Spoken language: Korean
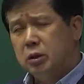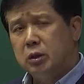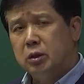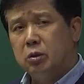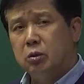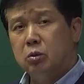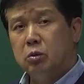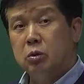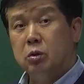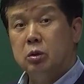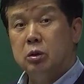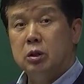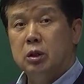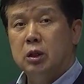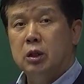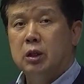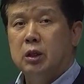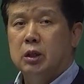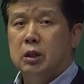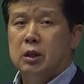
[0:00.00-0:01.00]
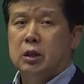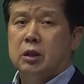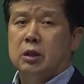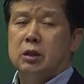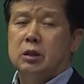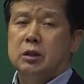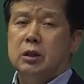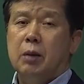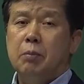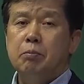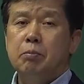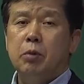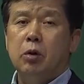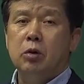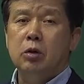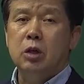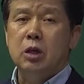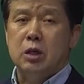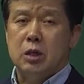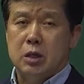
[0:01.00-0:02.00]
이거는 네,
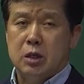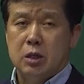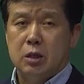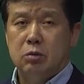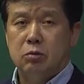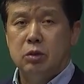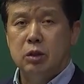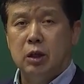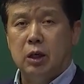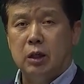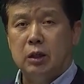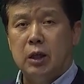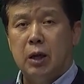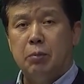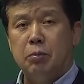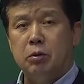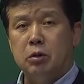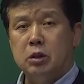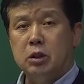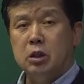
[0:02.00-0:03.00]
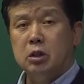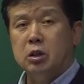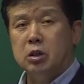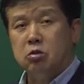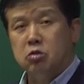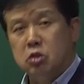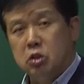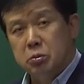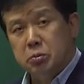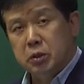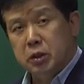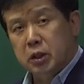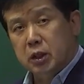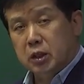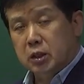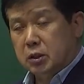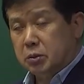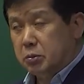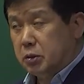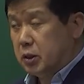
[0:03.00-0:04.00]
3번을 어, 우리가 답으로 체크해 주시면
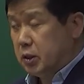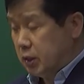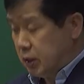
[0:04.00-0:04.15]
되겠습니다.